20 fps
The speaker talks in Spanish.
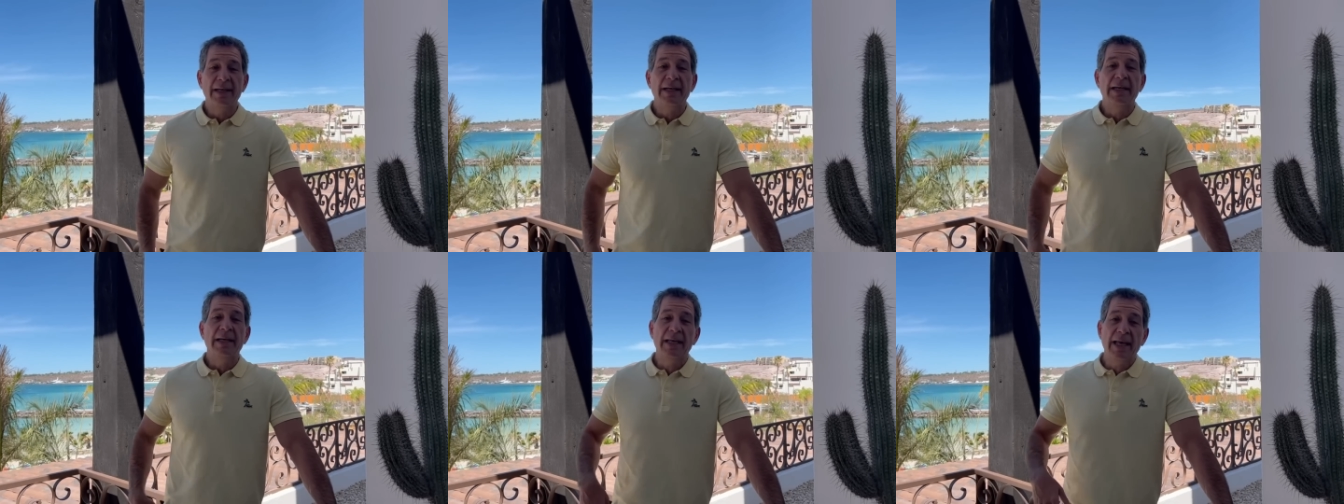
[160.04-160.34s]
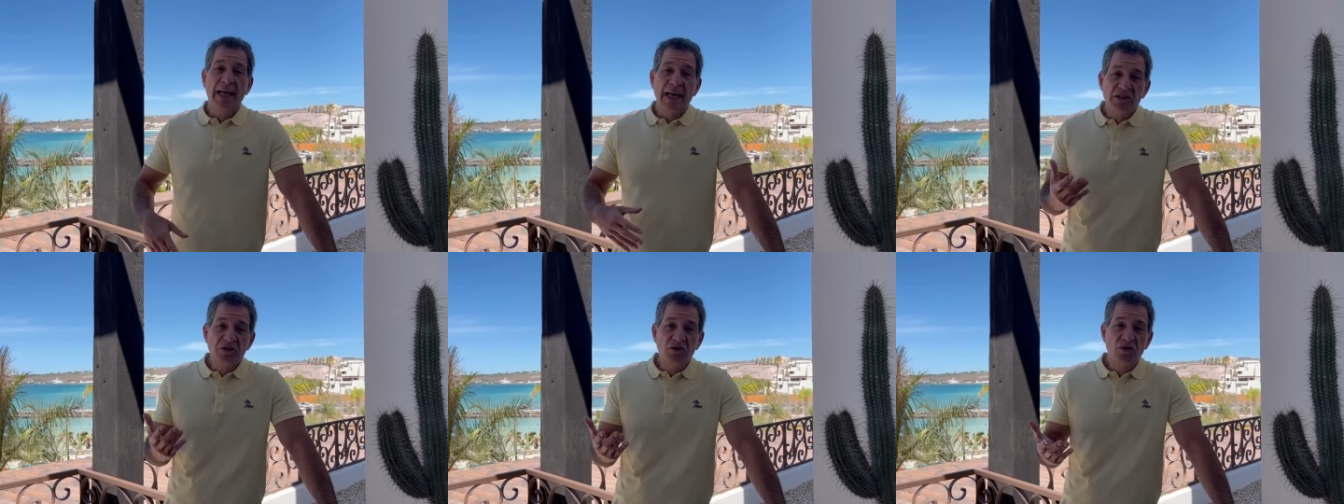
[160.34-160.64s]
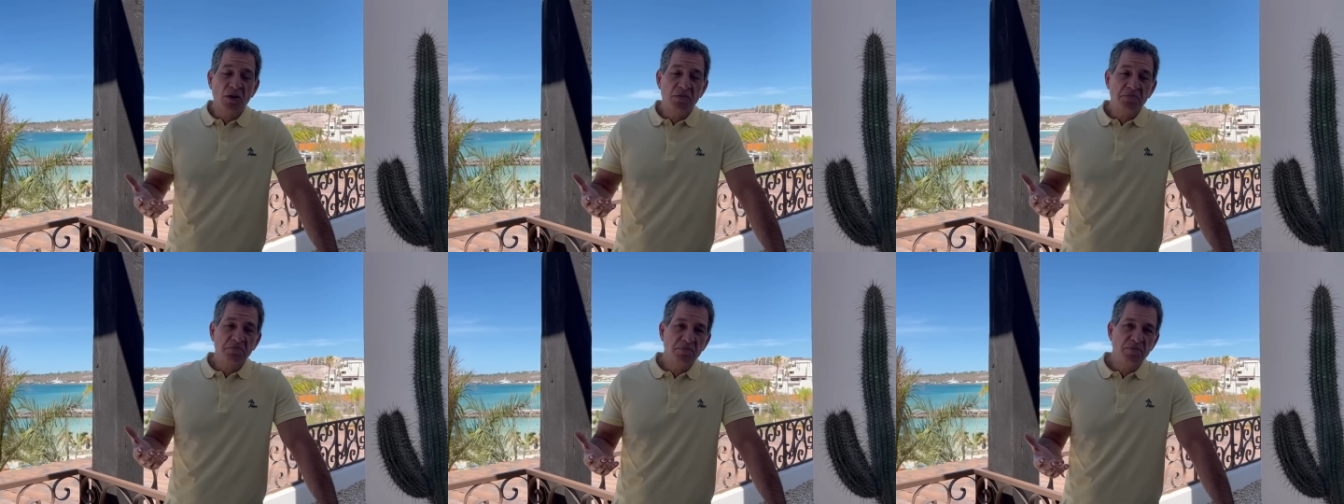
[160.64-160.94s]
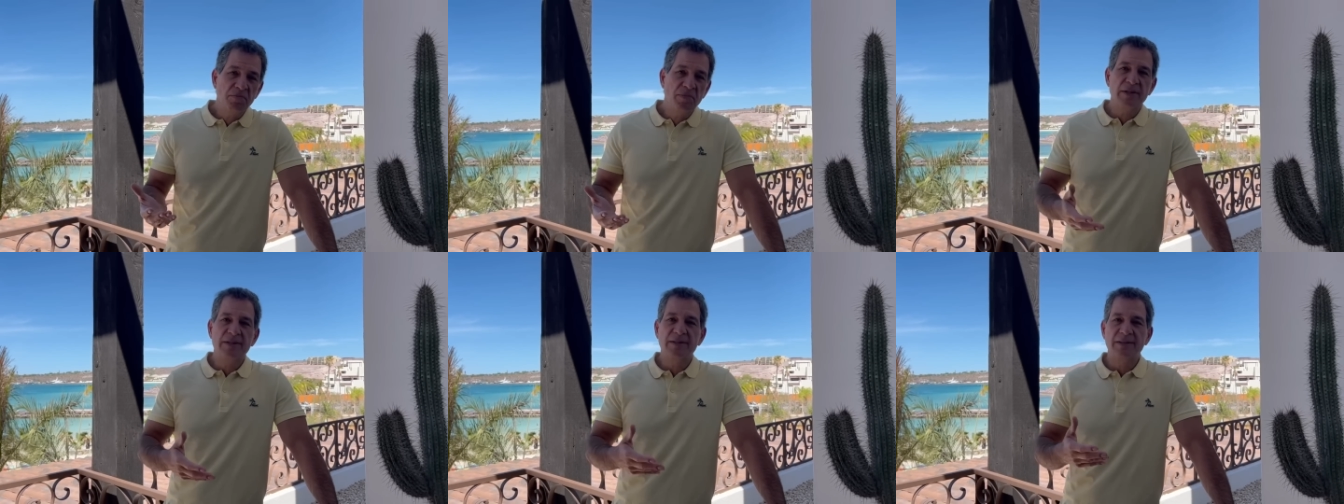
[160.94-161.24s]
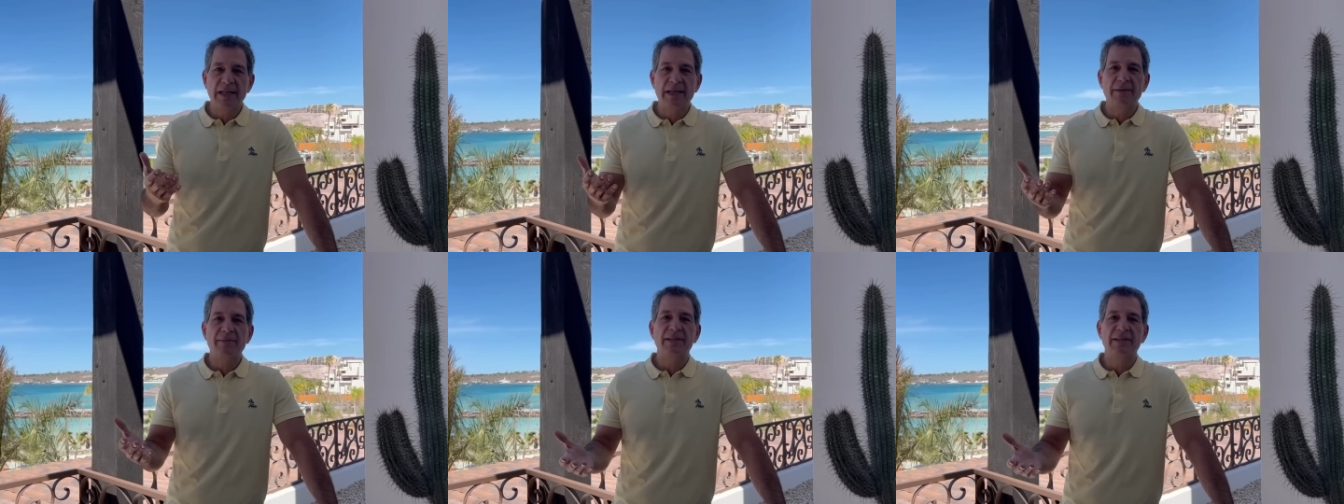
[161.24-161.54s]
Y eso, pues,
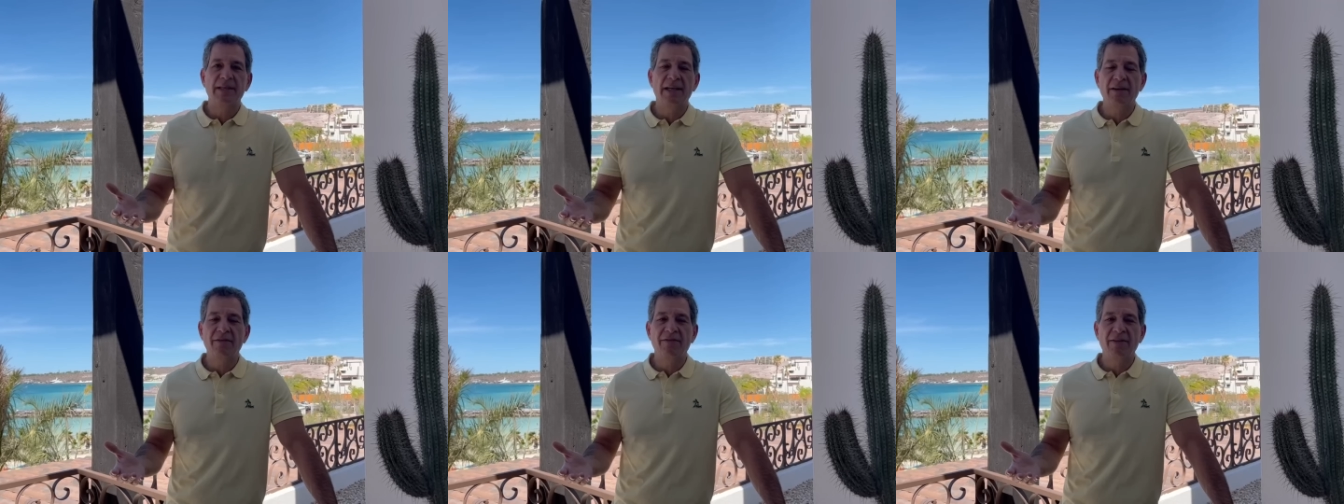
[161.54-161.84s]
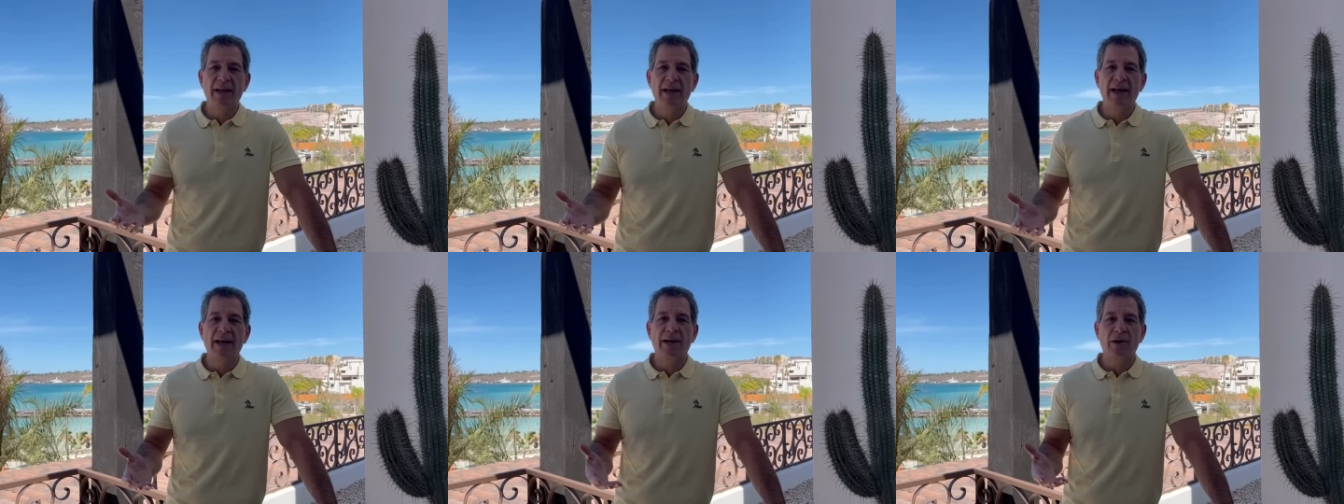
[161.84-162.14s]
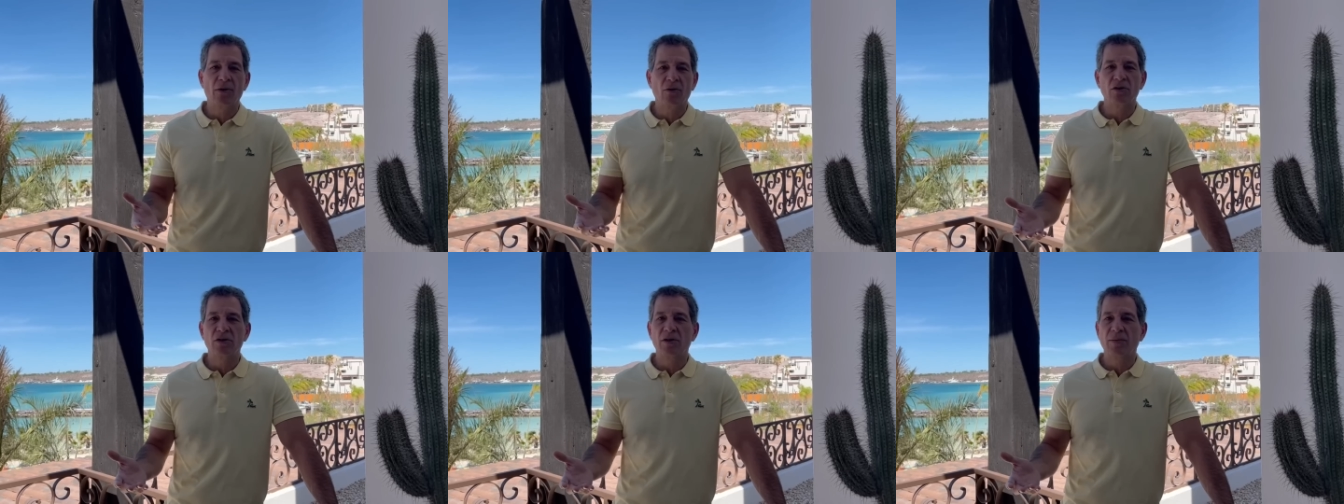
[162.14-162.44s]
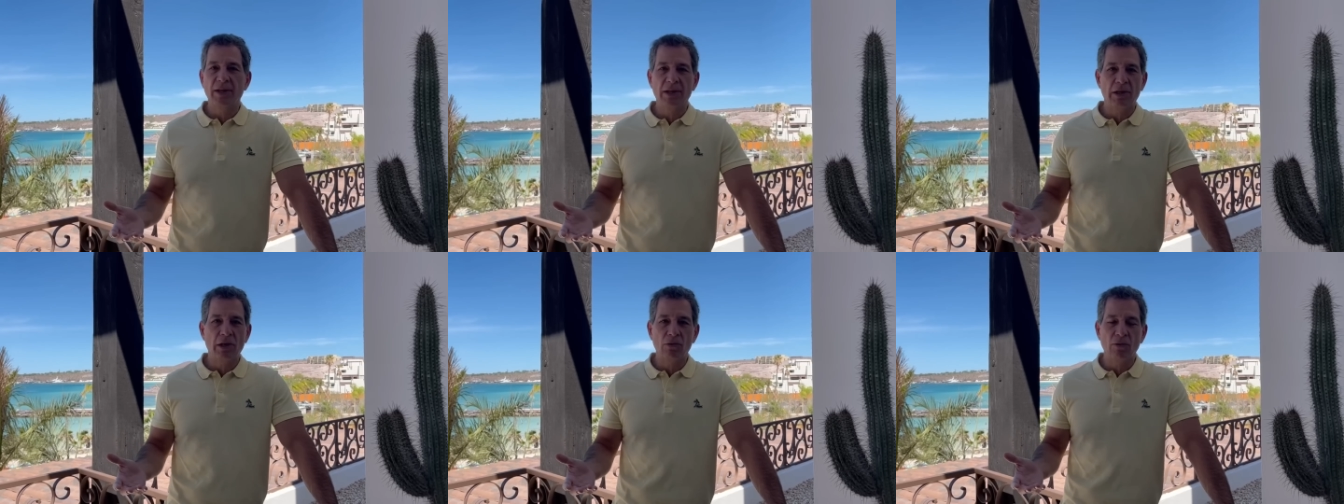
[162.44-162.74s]
le va a significar reconocimiento al